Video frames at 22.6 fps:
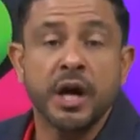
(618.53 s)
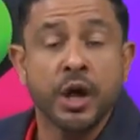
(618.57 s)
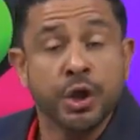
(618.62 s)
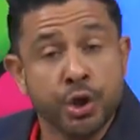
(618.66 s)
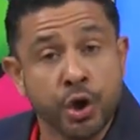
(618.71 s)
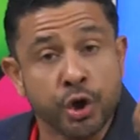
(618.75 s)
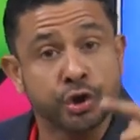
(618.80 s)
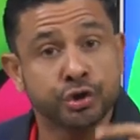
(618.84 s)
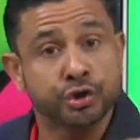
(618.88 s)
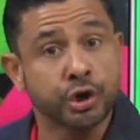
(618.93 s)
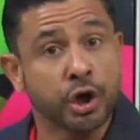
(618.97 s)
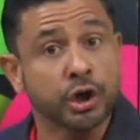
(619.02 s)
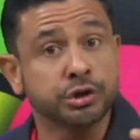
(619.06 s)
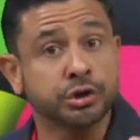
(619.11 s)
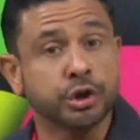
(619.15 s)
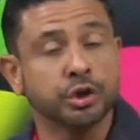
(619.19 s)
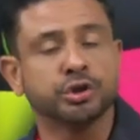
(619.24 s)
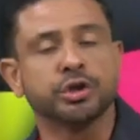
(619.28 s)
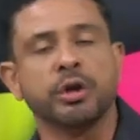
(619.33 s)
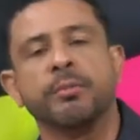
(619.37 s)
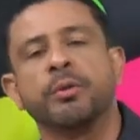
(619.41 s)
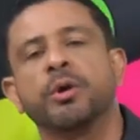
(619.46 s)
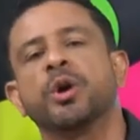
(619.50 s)

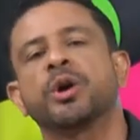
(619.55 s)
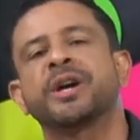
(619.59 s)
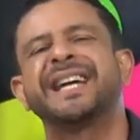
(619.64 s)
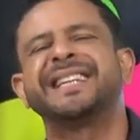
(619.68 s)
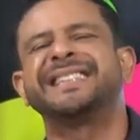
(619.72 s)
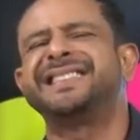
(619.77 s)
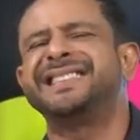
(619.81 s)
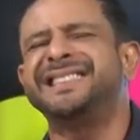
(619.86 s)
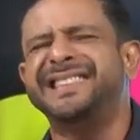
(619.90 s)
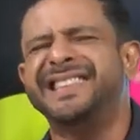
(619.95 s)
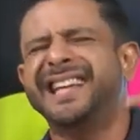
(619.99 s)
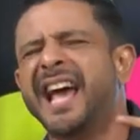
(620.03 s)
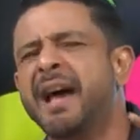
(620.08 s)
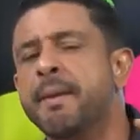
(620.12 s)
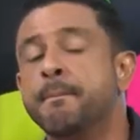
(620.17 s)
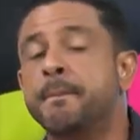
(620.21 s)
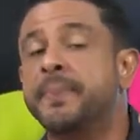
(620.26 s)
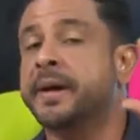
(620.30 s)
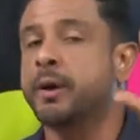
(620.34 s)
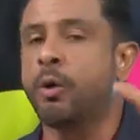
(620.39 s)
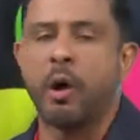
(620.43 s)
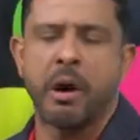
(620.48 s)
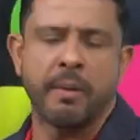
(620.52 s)
Nosotros somos los que
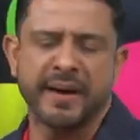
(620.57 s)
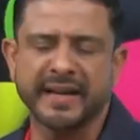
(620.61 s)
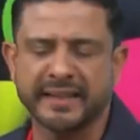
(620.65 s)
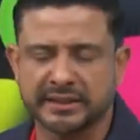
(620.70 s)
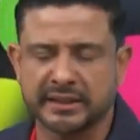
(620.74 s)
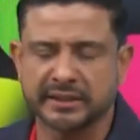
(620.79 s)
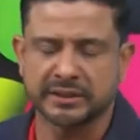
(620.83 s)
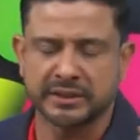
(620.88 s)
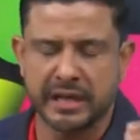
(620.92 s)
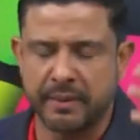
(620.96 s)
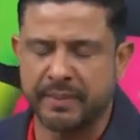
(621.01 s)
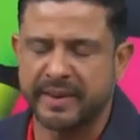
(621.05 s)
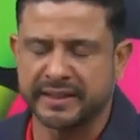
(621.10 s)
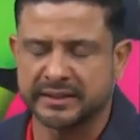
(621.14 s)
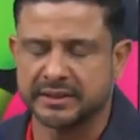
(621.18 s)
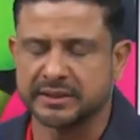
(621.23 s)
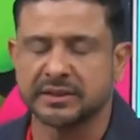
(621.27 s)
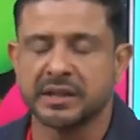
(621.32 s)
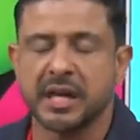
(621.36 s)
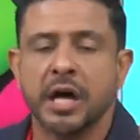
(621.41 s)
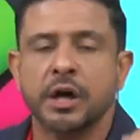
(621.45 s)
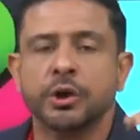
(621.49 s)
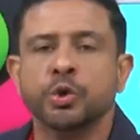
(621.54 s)
siempre, o a veces, a
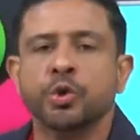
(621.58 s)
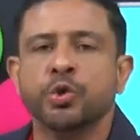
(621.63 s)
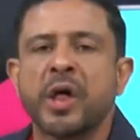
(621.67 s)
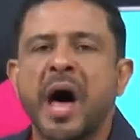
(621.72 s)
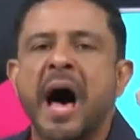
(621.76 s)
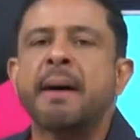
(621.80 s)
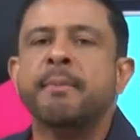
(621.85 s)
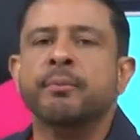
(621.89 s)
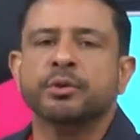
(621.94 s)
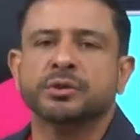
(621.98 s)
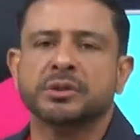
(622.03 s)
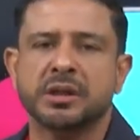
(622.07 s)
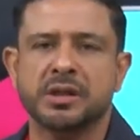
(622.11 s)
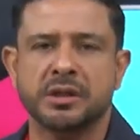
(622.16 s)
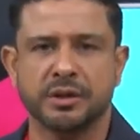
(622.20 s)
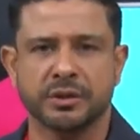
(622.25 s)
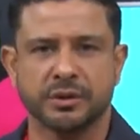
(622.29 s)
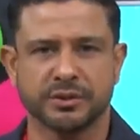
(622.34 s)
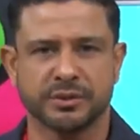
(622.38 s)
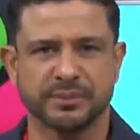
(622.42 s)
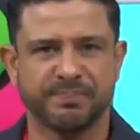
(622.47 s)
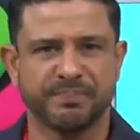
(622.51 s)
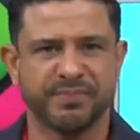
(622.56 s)
veces, dudamos de
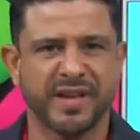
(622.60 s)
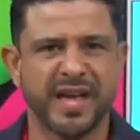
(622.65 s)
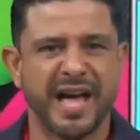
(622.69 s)
Dios.